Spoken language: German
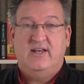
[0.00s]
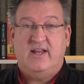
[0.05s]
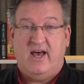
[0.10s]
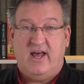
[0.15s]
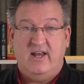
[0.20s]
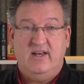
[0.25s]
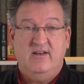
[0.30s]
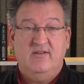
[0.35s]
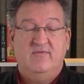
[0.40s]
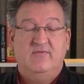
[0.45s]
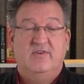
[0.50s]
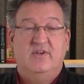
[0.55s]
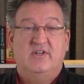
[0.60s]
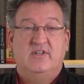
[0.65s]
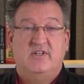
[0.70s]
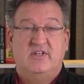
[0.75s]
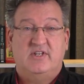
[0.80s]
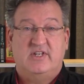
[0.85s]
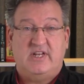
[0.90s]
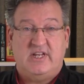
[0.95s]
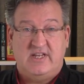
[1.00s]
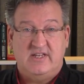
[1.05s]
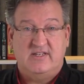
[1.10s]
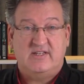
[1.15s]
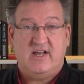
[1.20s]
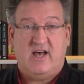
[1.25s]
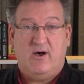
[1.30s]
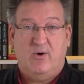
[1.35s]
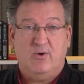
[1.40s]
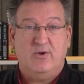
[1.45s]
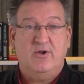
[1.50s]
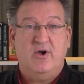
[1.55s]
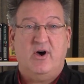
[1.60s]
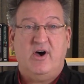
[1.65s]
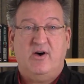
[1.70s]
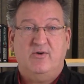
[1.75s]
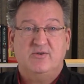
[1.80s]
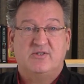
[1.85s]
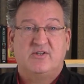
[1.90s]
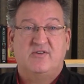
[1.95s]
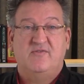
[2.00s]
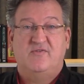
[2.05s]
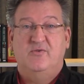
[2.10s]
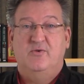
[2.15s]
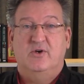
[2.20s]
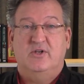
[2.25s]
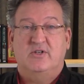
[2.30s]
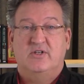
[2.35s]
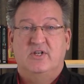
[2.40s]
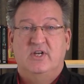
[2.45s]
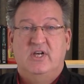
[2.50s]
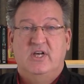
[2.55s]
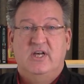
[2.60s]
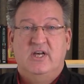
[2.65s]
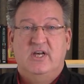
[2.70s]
dann wird diese auch noch ausgeführt.